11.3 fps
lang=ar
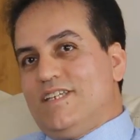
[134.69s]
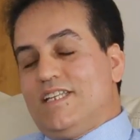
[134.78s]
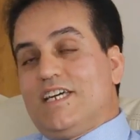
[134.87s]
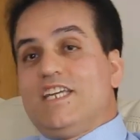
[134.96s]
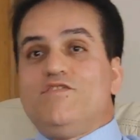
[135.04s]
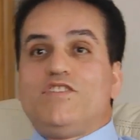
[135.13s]

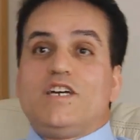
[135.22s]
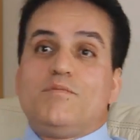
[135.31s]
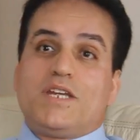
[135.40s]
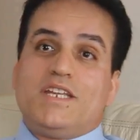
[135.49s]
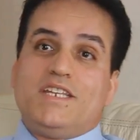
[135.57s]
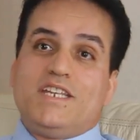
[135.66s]
الغريب في
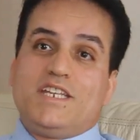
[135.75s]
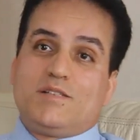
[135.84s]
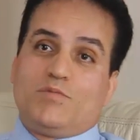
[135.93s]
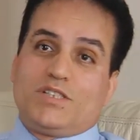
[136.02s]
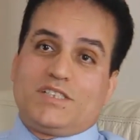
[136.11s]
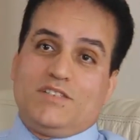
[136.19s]
الامر ان الناس
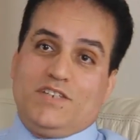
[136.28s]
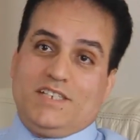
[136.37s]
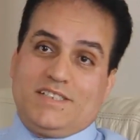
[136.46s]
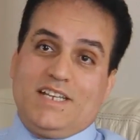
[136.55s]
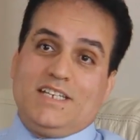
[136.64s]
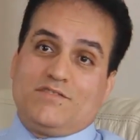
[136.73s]
المختصين في
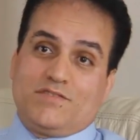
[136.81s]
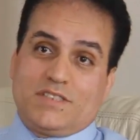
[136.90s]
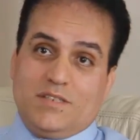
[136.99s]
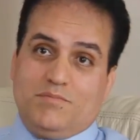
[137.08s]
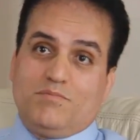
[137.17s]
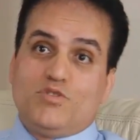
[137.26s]
الاحصائيات في
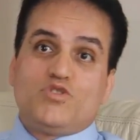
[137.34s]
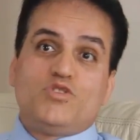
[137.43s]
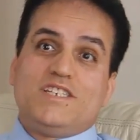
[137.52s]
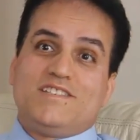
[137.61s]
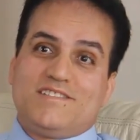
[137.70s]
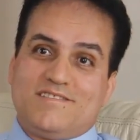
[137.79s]
الطب
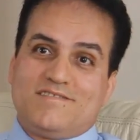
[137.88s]
موجودين